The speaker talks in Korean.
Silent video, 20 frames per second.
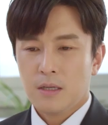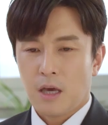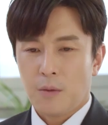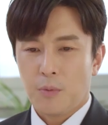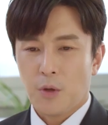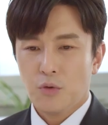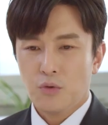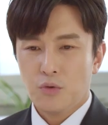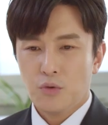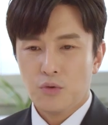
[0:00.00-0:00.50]

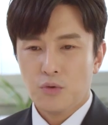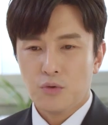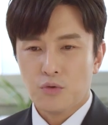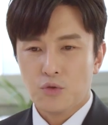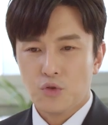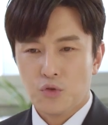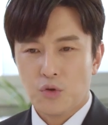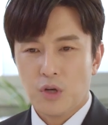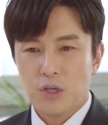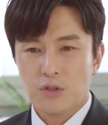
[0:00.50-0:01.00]
개편 후
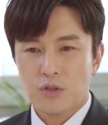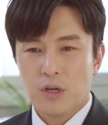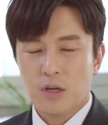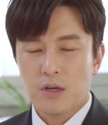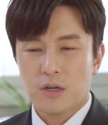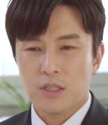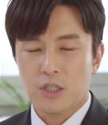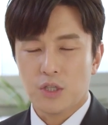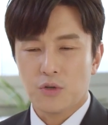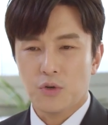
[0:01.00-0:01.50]
추가
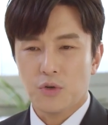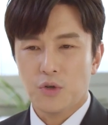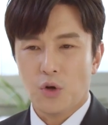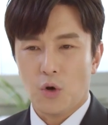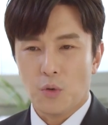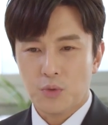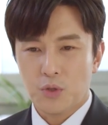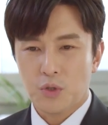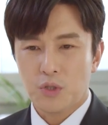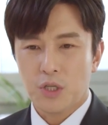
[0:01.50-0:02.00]
수당과 지원이
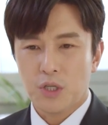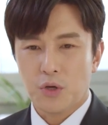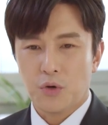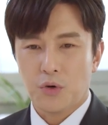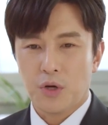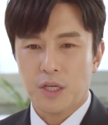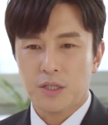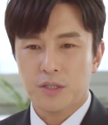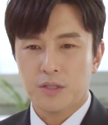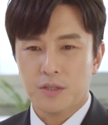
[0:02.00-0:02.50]
없어질
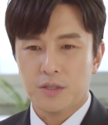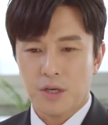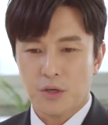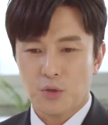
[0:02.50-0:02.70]
거라는